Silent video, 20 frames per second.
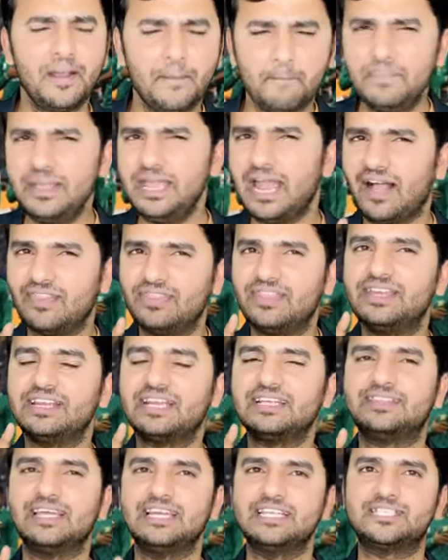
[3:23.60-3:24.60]
మీ అందరికీ
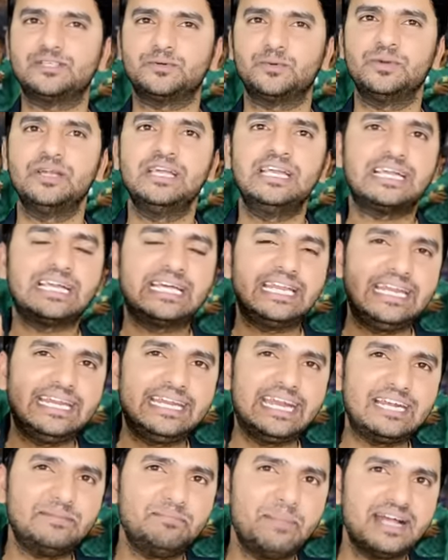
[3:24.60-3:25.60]
తెలుసు
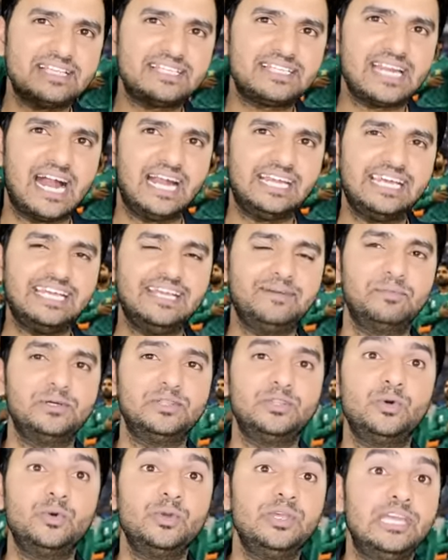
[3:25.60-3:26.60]
క్రికెట్ మ్యాచ్ స్టార్ట్ అయ్యే
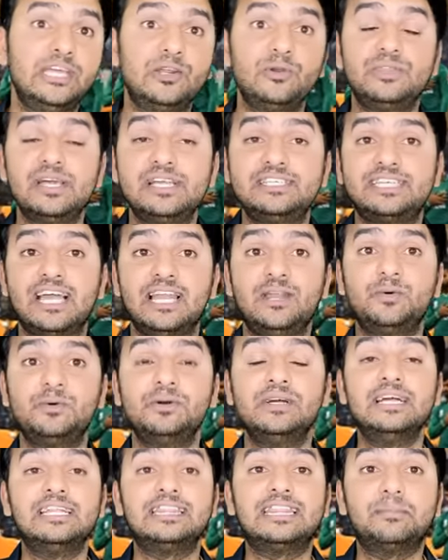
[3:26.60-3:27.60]
ముందు ఇరు దేశాలు
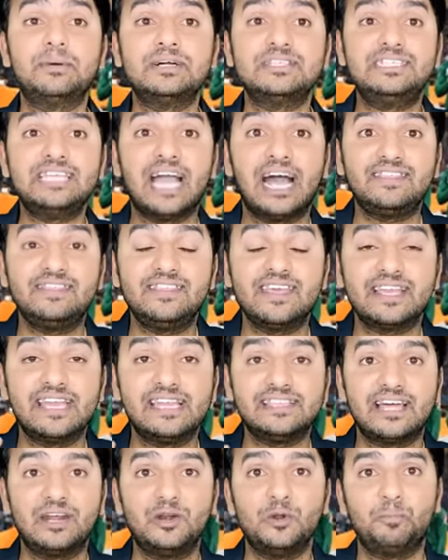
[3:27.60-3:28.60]
తమ జాతీయ
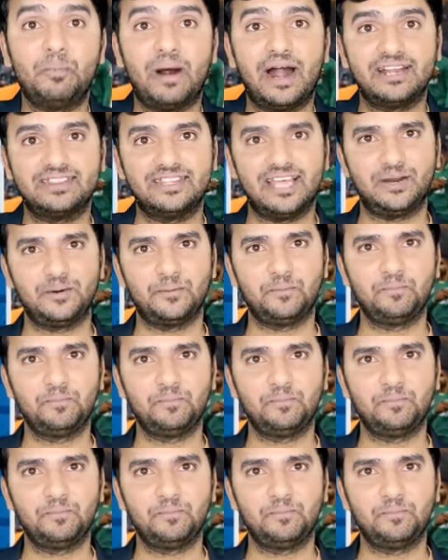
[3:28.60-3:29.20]
గీతాలను పాడతారు